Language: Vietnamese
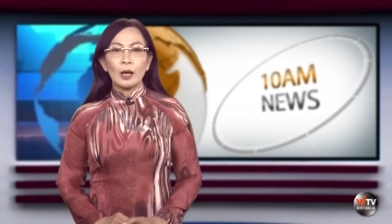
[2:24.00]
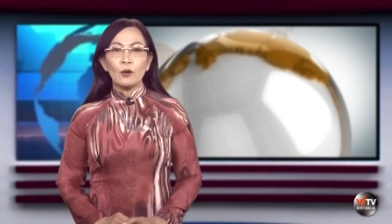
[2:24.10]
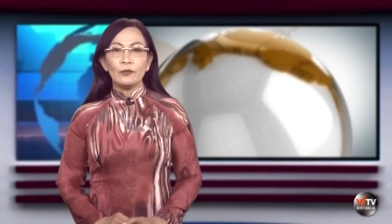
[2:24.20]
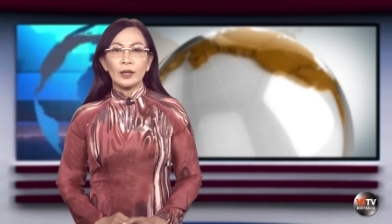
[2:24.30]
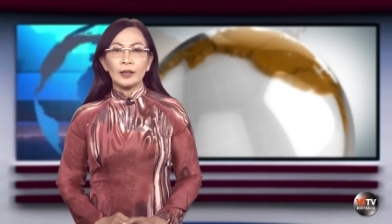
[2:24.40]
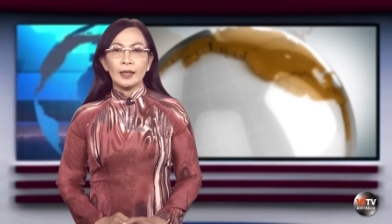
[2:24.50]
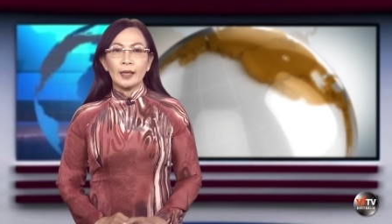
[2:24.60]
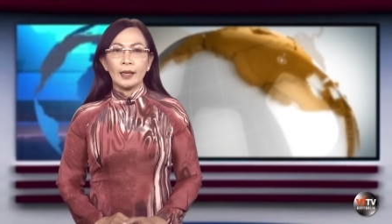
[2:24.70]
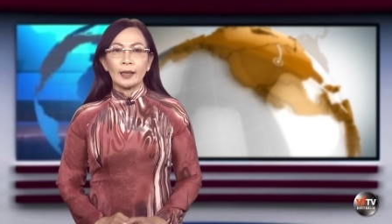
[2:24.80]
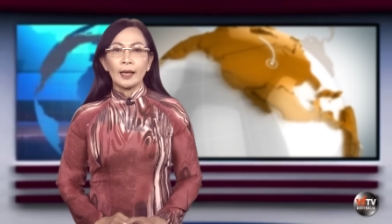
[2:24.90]
đã góp phần
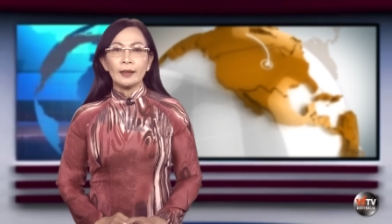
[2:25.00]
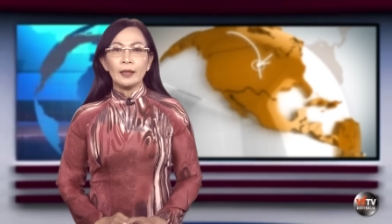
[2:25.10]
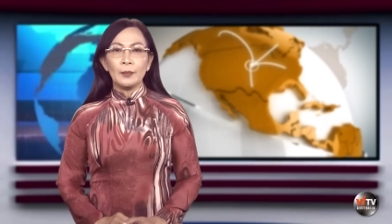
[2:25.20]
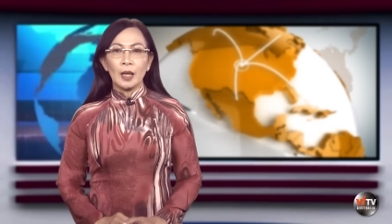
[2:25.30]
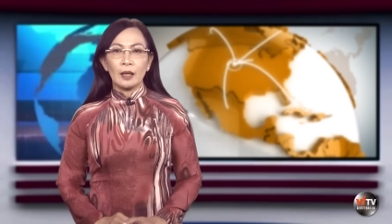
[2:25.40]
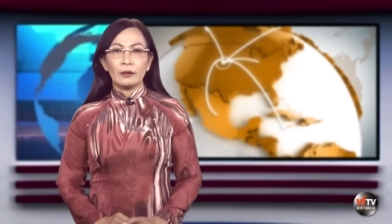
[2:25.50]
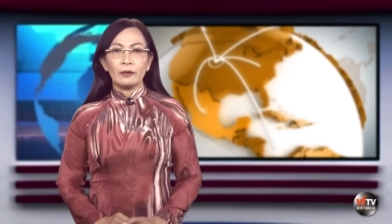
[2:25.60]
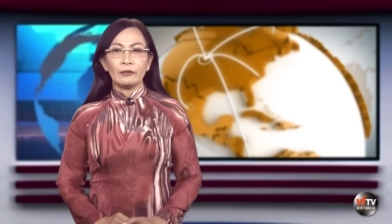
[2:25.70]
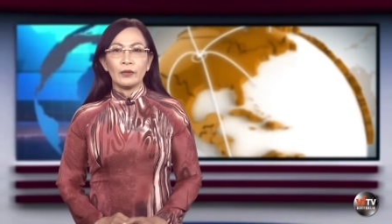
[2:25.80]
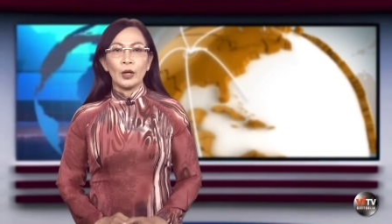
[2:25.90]
định hình cách tiếp cận
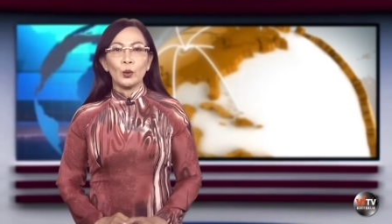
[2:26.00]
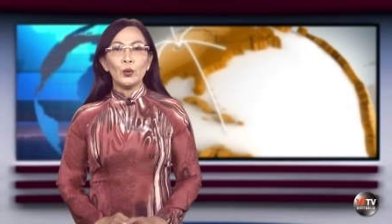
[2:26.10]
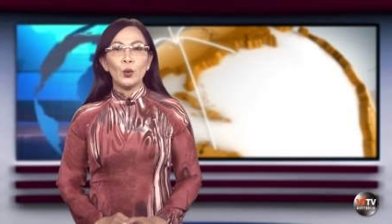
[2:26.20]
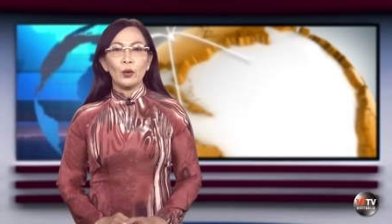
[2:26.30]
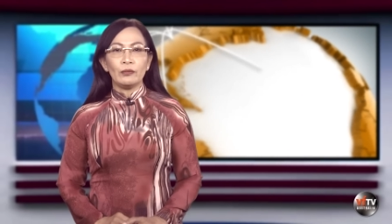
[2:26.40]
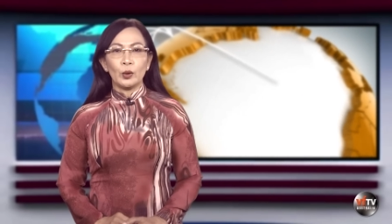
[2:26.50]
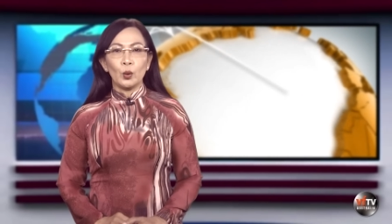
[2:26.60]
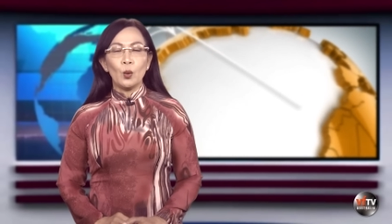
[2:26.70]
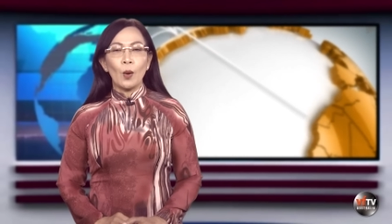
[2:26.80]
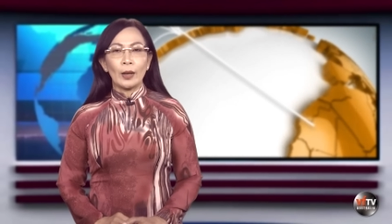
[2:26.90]
về đối nội và
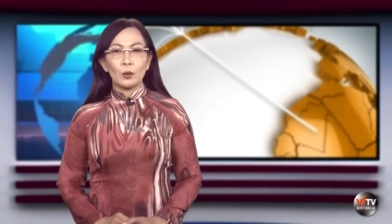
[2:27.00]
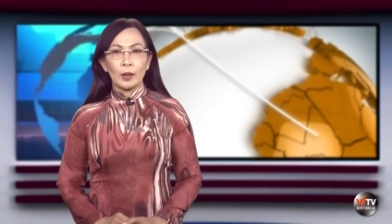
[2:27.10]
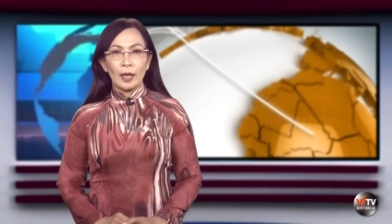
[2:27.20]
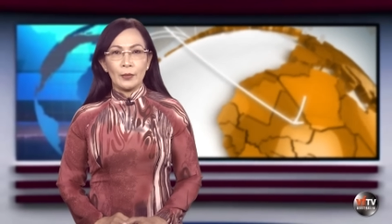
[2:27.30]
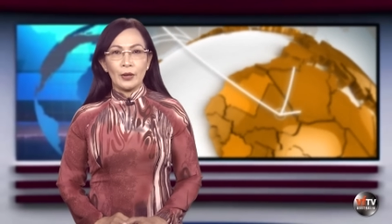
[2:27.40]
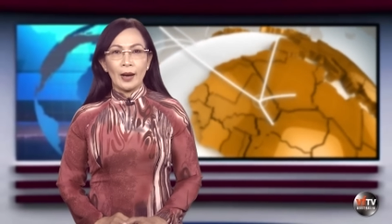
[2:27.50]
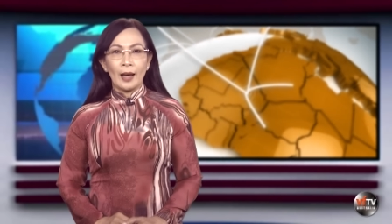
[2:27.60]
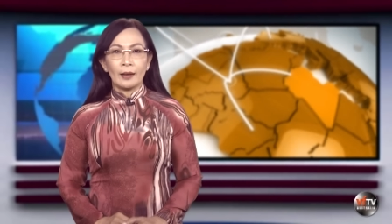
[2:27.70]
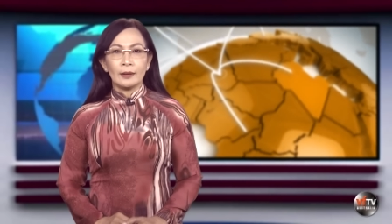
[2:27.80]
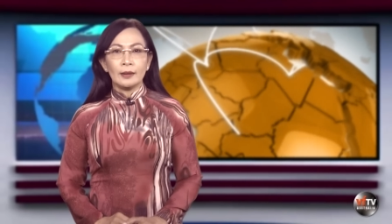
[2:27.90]
đối ngoại của
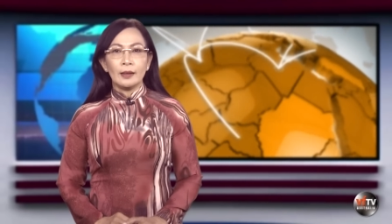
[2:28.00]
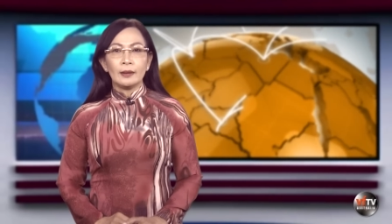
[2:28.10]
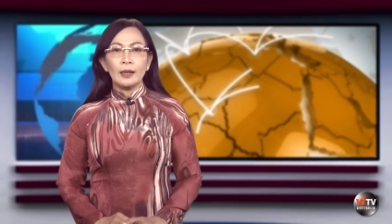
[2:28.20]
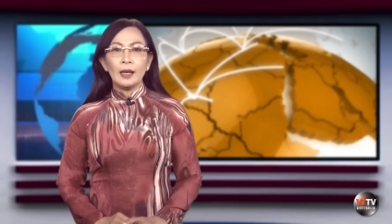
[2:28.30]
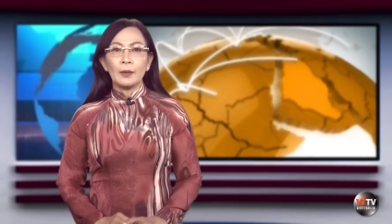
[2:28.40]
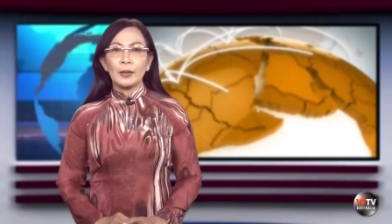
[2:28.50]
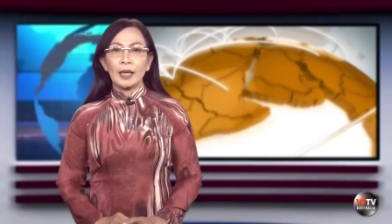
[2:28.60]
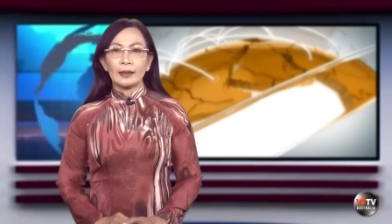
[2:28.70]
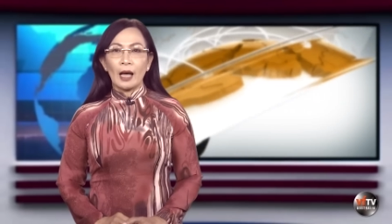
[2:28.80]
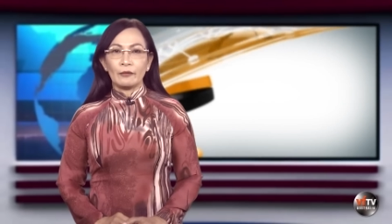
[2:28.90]
Canberra, thiết lập
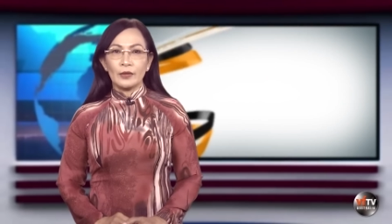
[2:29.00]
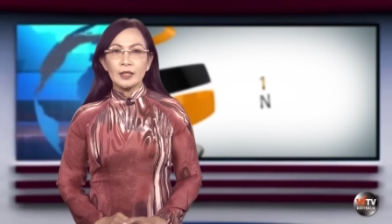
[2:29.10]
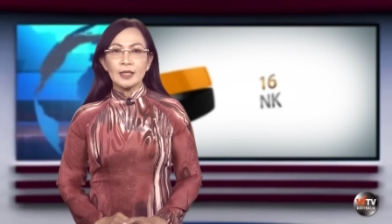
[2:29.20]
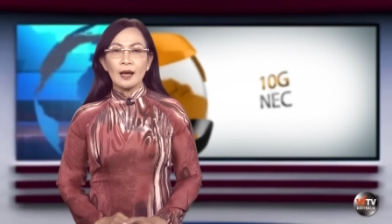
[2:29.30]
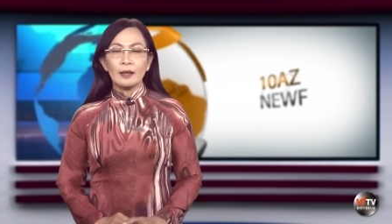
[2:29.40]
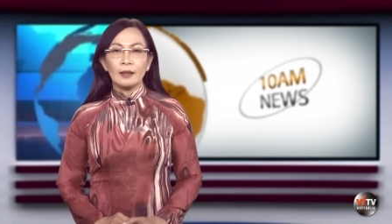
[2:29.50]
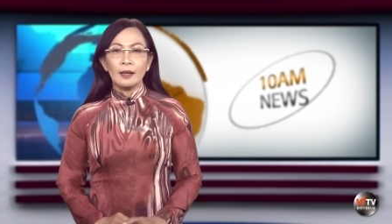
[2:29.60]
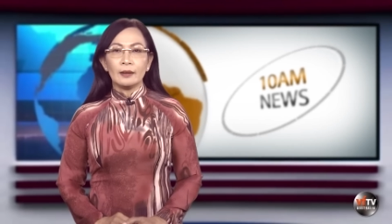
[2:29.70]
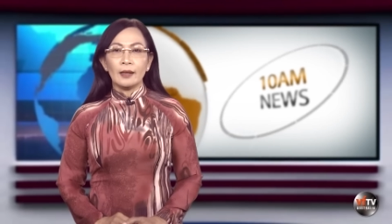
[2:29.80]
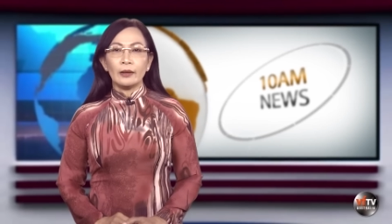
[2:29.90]
nền tảng vững chắc
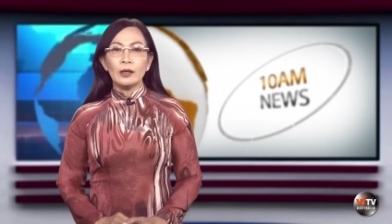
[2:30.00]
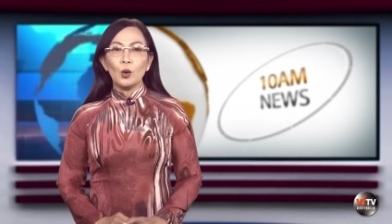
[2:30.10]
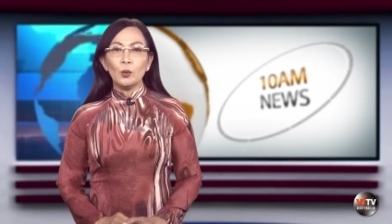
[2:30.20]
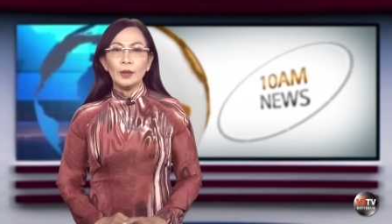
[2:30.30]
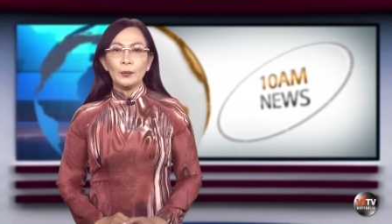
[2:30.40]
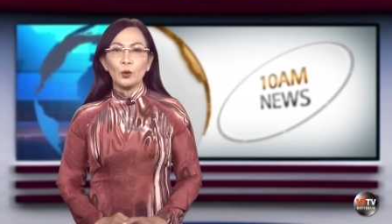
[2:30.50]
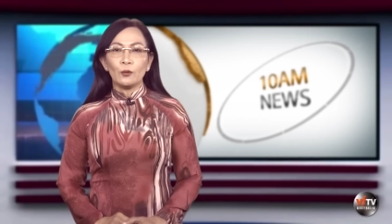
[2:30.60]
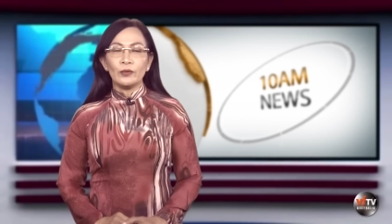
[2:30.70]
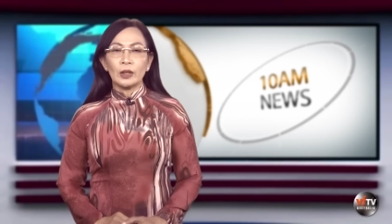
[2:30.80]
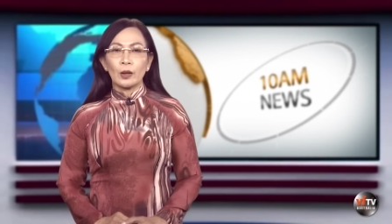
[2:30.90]
để nước Úc tiếp
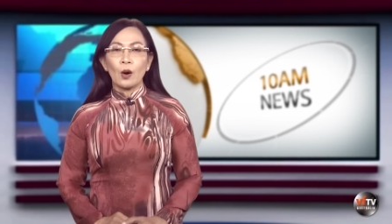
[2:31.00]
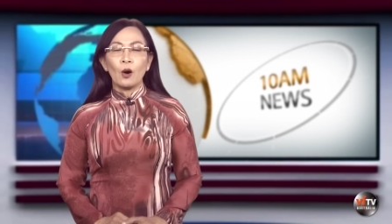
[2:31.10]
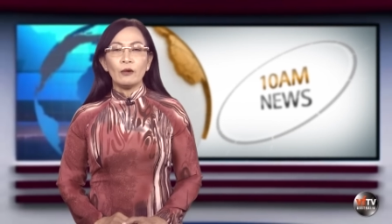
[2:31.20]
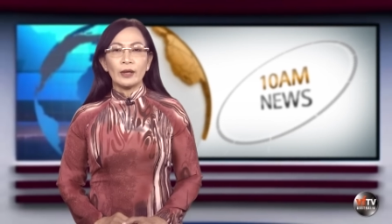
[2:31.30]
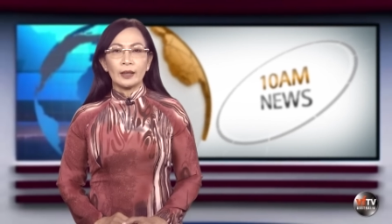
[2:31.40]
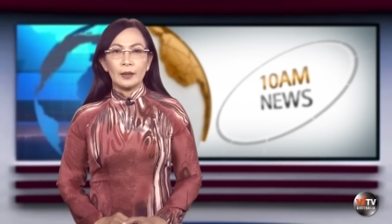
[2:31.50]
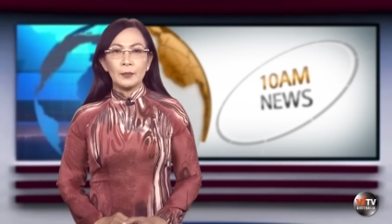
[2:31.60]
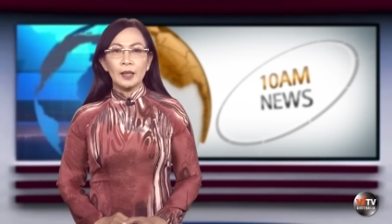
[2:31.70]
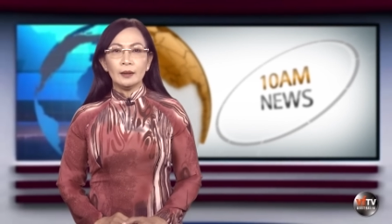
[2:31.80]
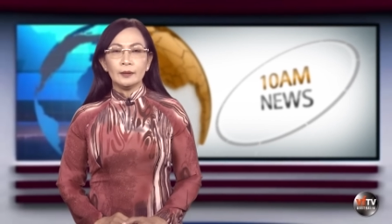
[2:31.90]
tục vượt khó và
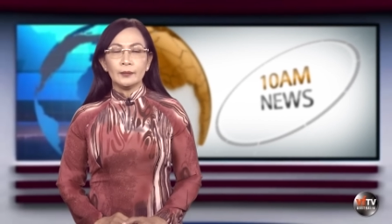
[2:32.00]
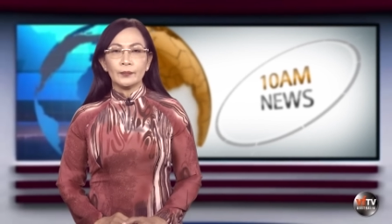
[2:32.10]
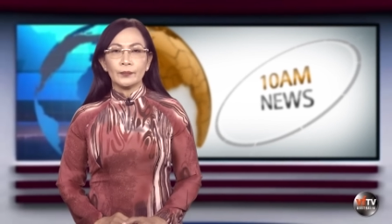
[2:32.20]
tiến bước.